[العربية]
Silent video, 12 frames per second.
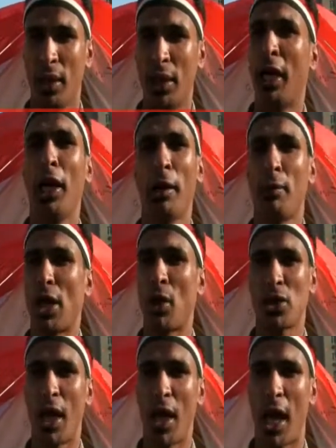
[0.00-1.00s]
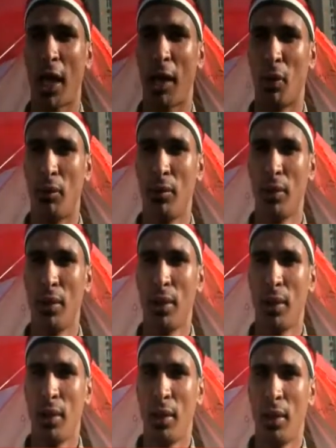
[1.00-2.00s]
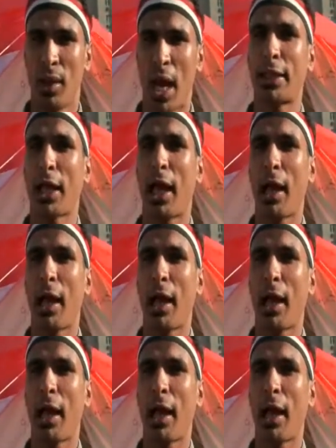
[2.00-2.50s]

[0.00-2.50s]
يعني احنا مش عاوزين اي حاجه منهم حتى